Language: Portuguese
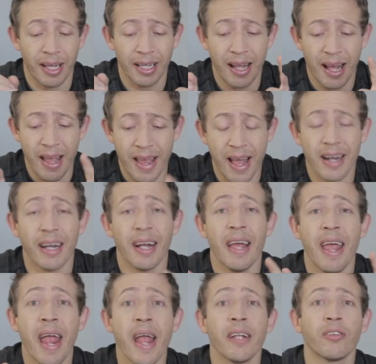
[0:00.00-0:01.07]
é na era
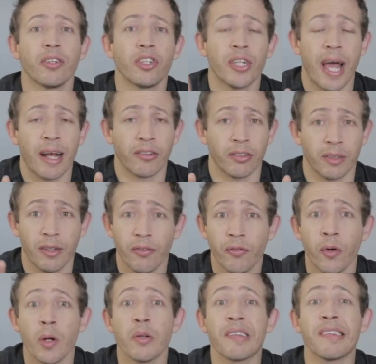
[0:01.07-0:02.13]
Andrew Jackson, que
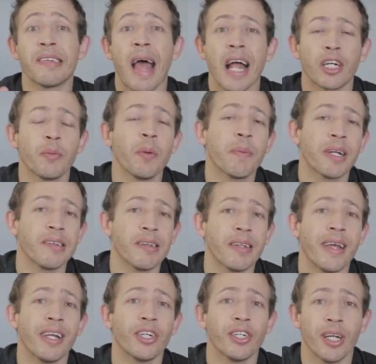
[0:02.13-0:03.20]
foi o sétimo
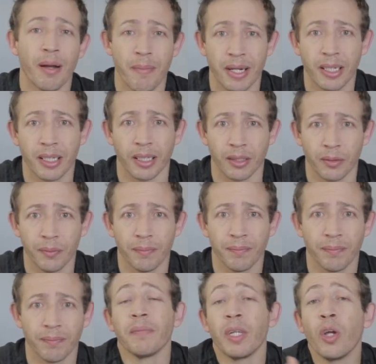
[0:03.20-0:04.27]
presidente americano.
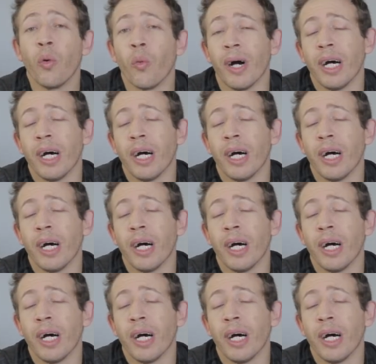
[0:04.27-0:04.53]
E o